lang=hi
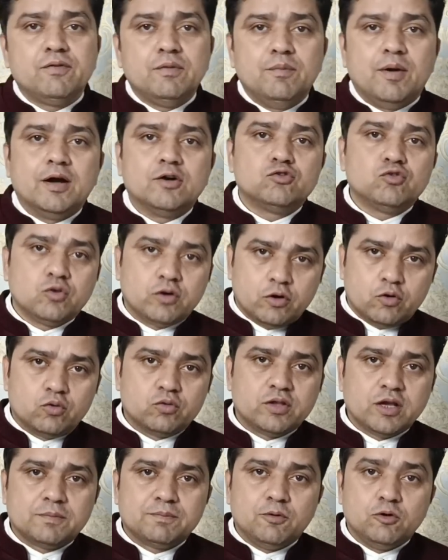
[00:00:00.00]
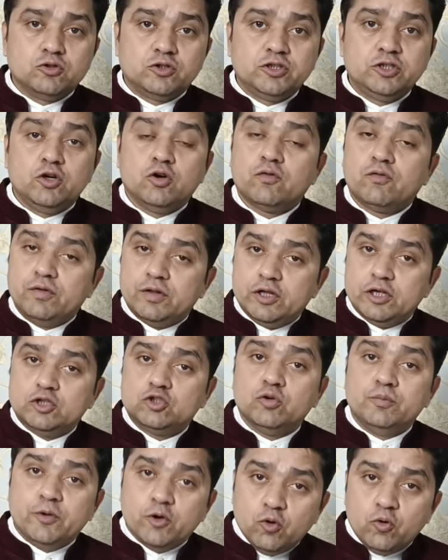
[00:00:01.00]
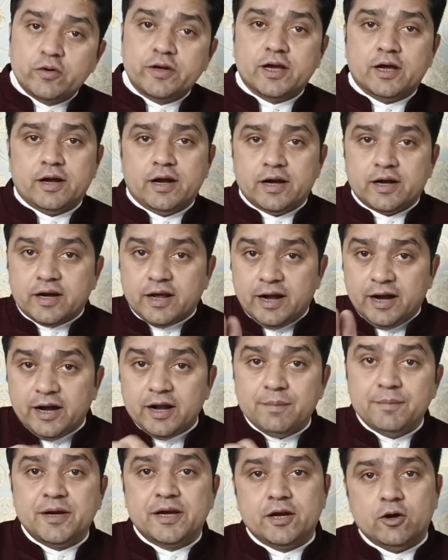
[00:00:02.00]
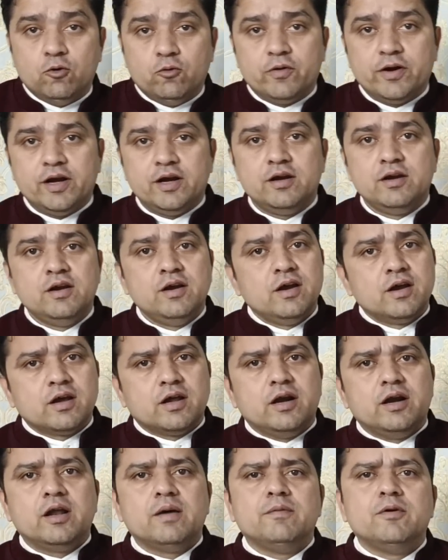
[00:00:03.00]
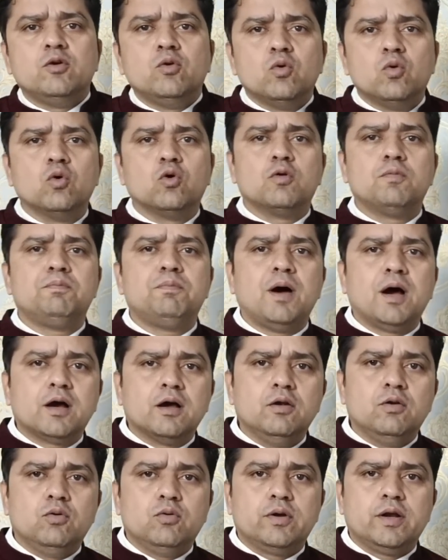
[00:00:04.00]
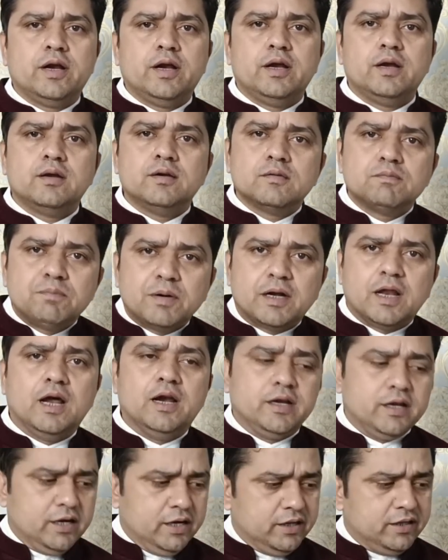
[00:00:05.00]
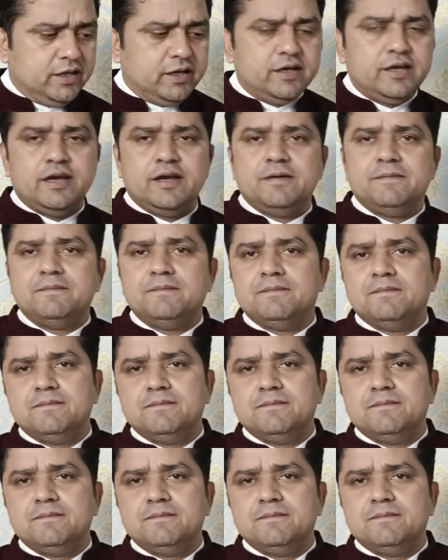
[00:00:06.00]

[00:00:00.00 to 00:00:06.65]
ये फिल्म आठ करोड़ तक पहुँची है और विदेशों में हो क्या रहा है कनाडा में क्या हो रहा है कनाडा में लोग पागल हो रहे हैं पठान के लिए देखिए